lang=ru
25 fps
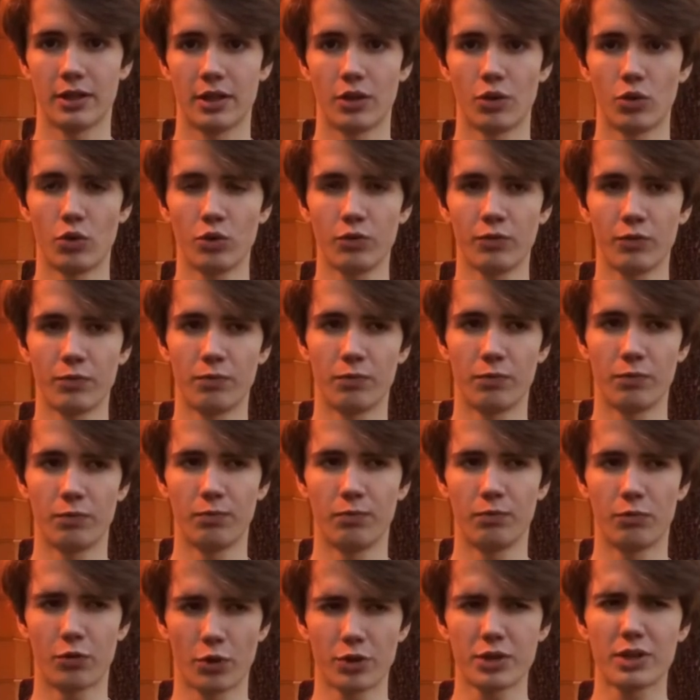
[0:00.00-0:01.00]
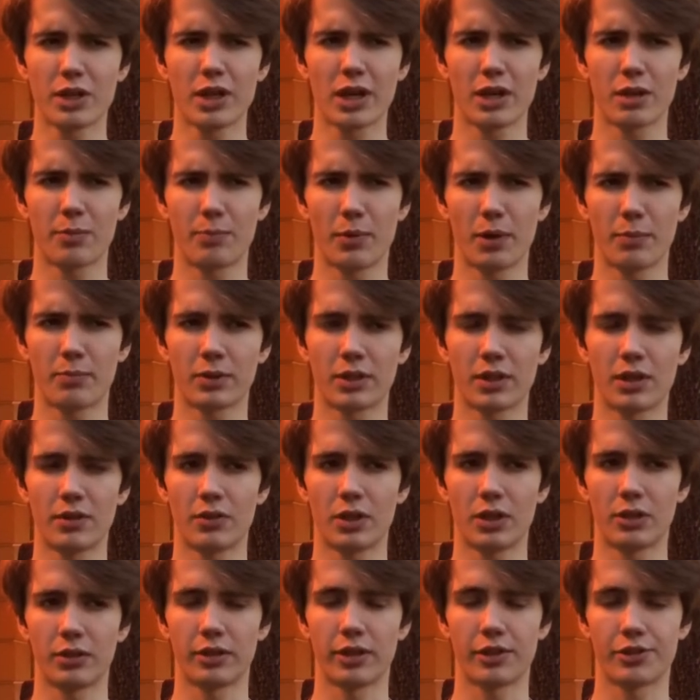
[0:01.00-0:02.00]
И он вроде как
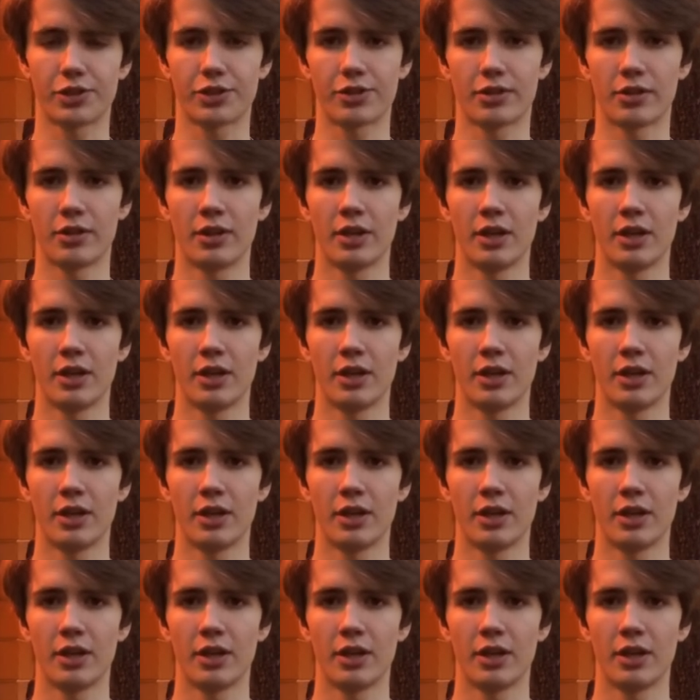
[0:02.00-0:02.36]
преподавал даже.